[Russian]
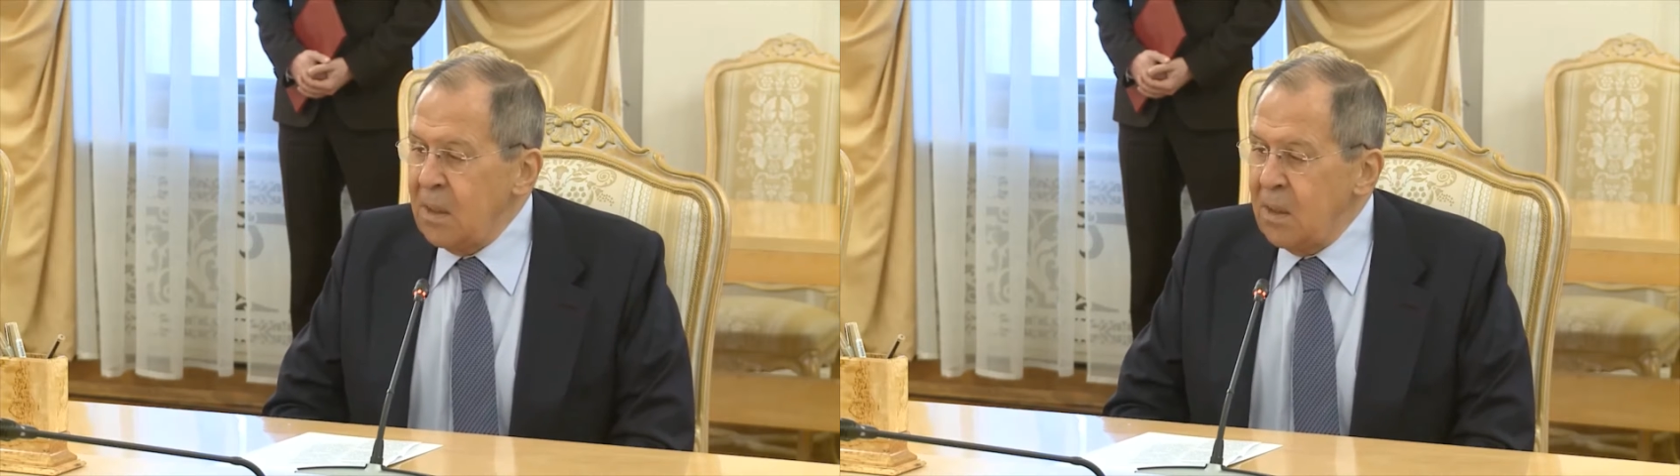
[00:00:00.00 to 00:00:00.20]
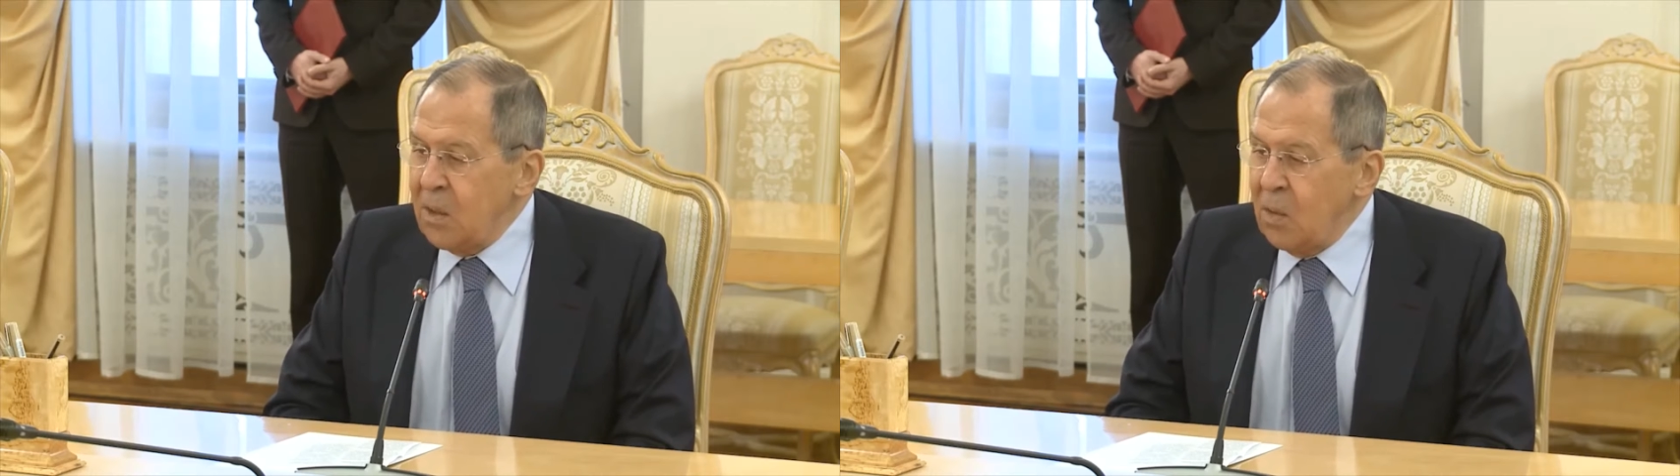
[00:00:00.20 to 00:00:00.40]

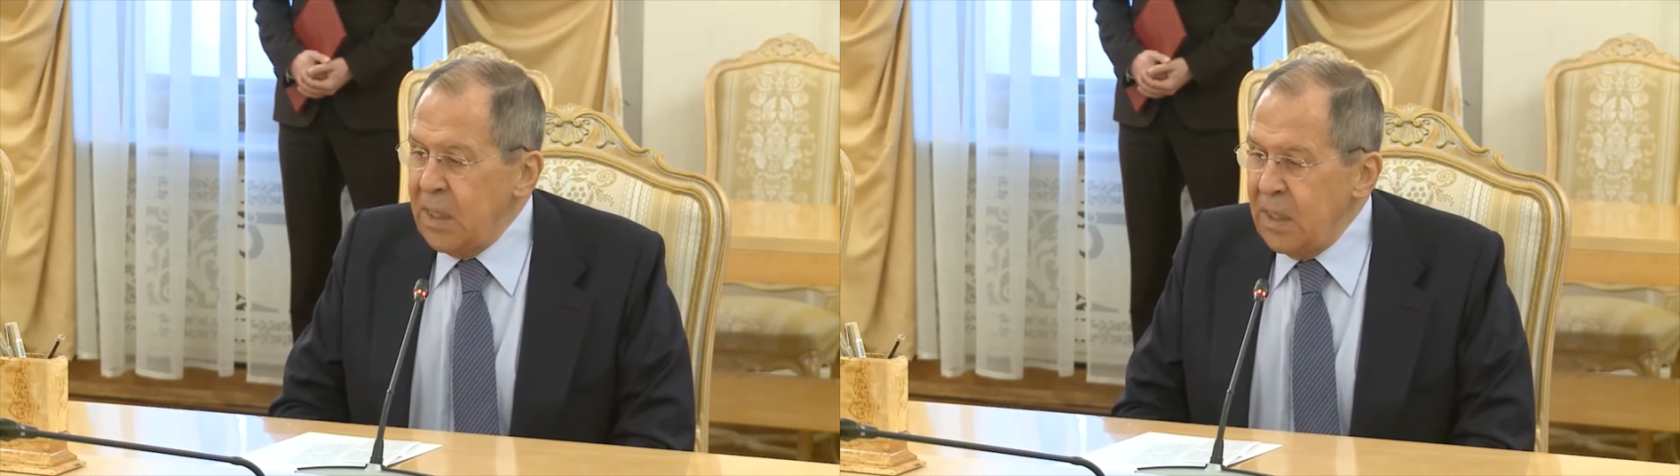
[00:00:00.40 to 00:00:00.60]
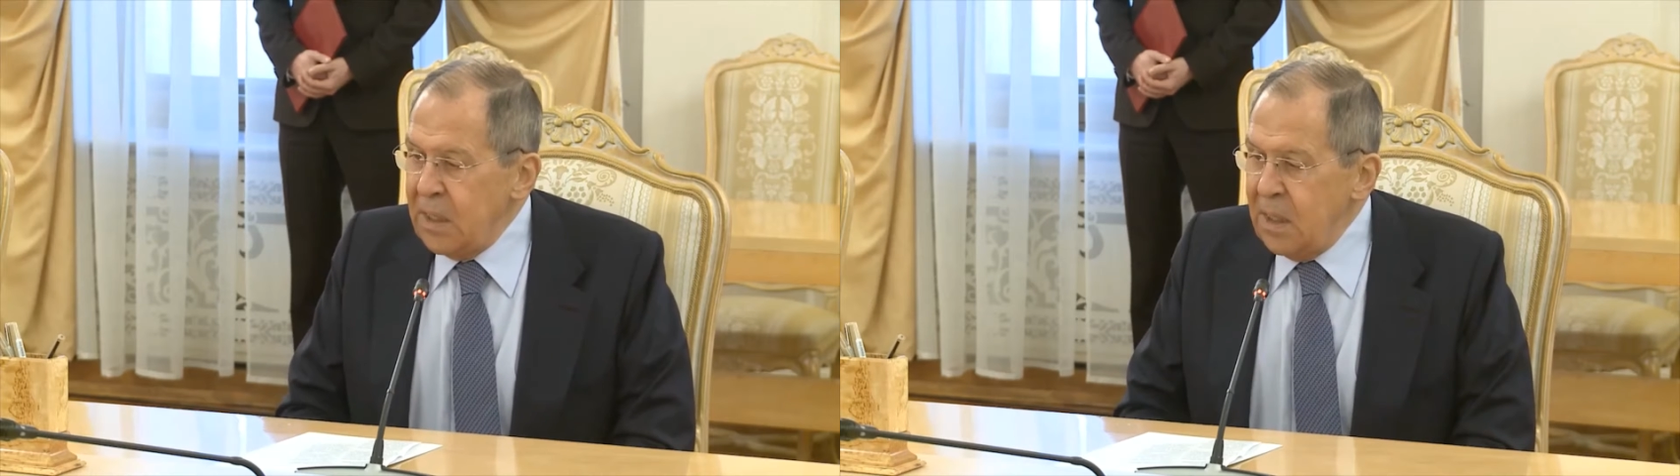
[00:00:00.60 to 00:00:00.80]

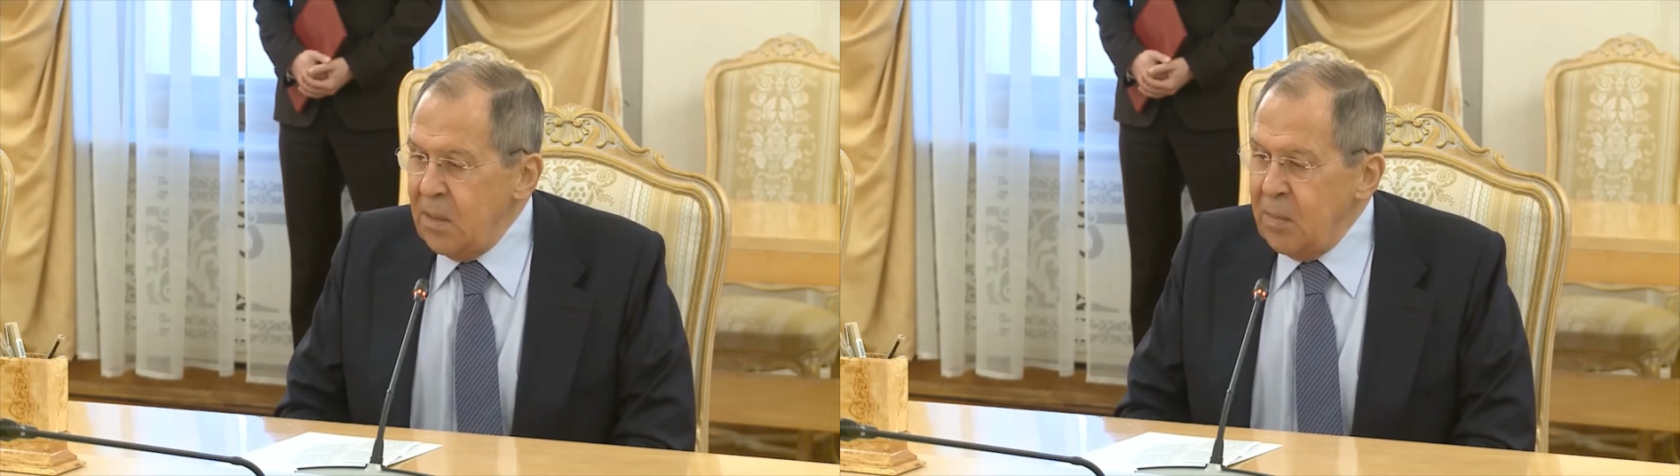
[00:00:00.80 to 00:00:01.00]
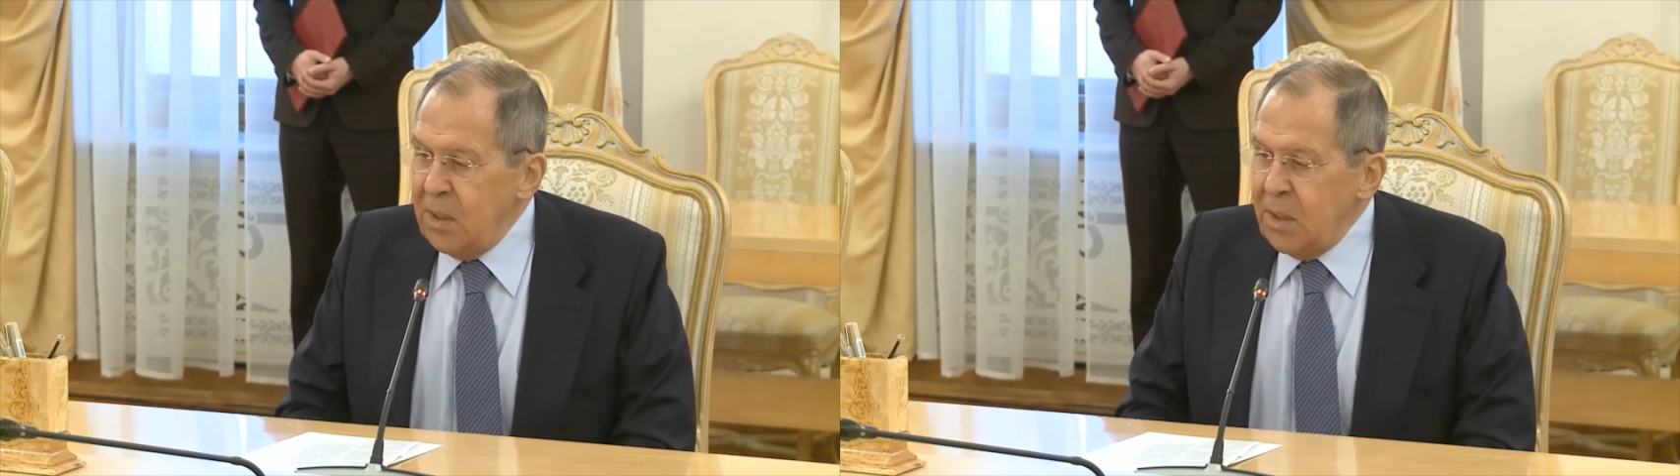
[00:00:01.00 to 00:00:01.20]
консультации
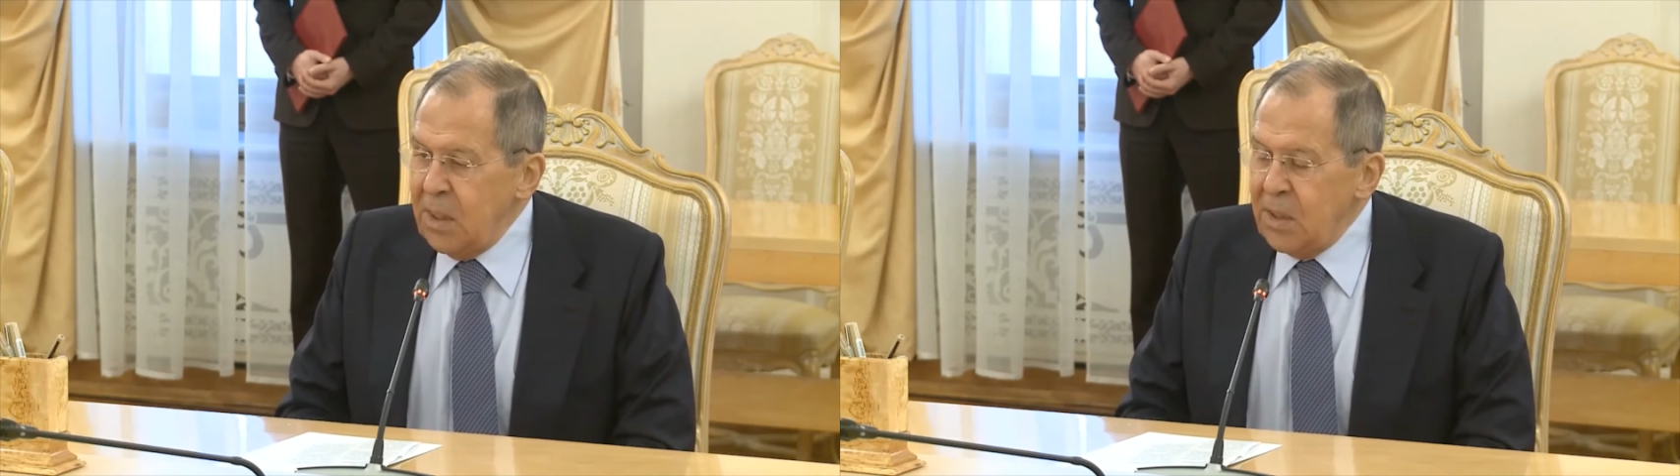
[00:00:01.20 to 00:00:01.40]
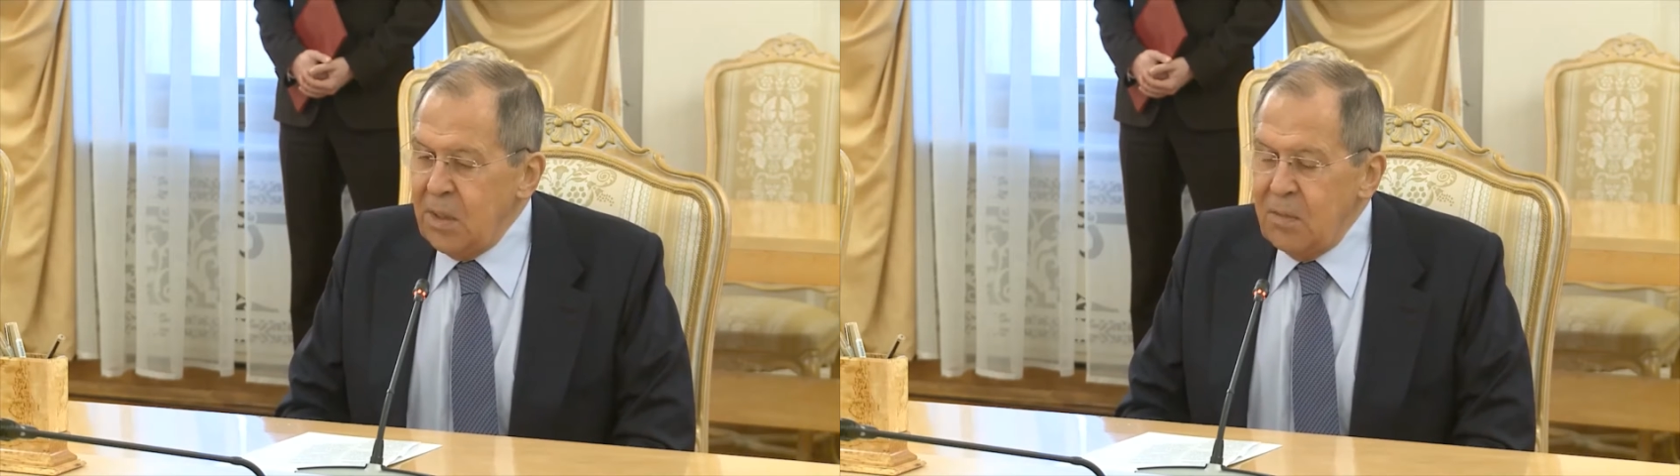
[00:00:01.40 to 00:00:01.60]
на
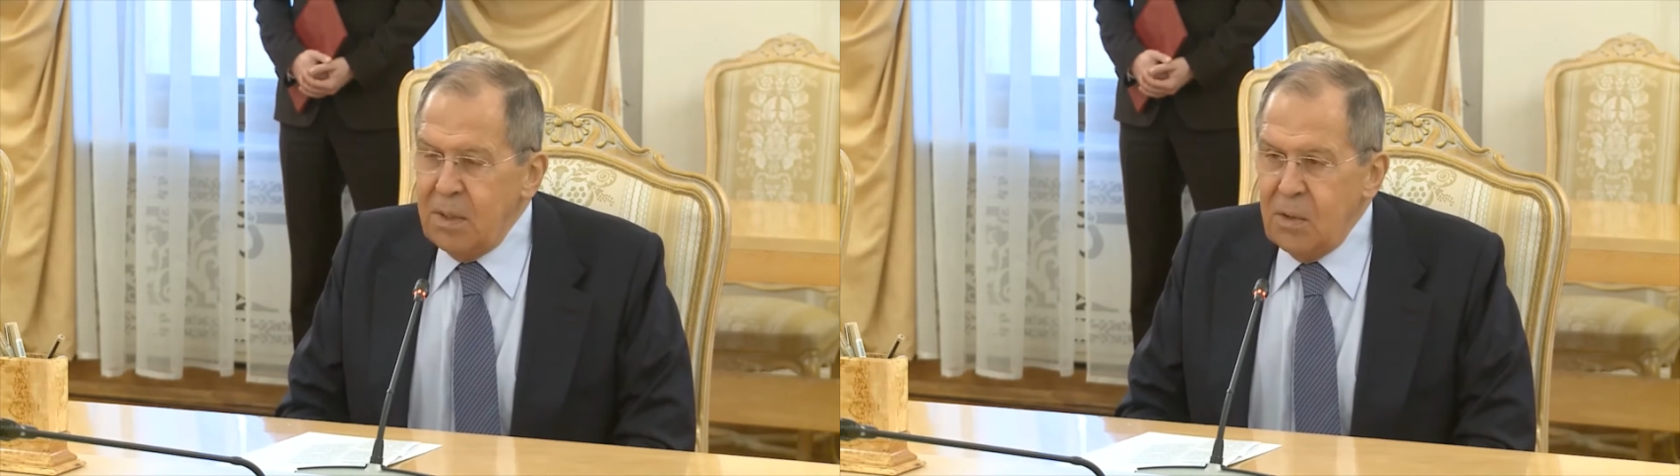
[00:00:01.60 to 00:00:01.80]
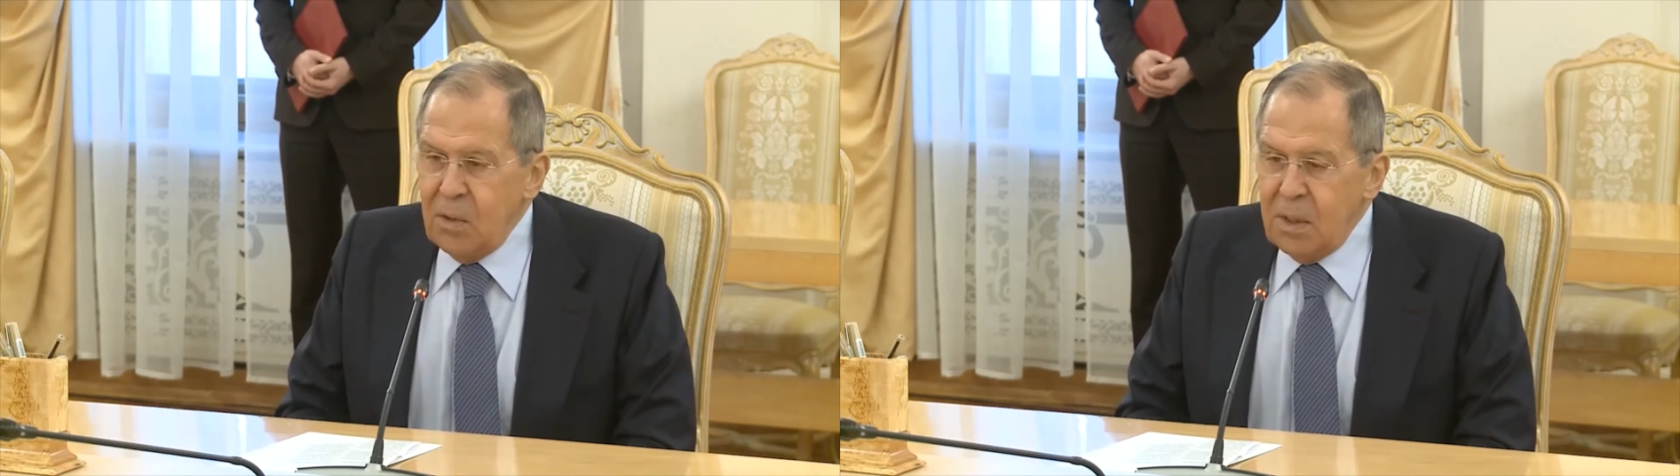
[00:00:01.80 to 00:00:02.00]
ближайшие
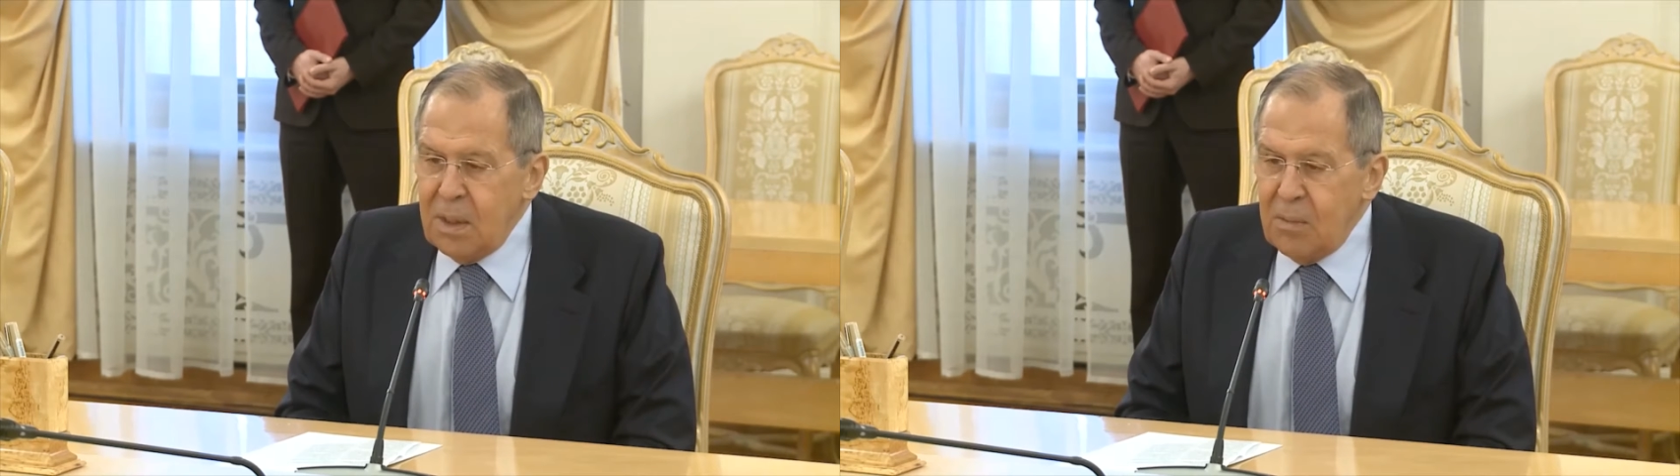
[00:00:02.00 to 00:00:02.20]
два года,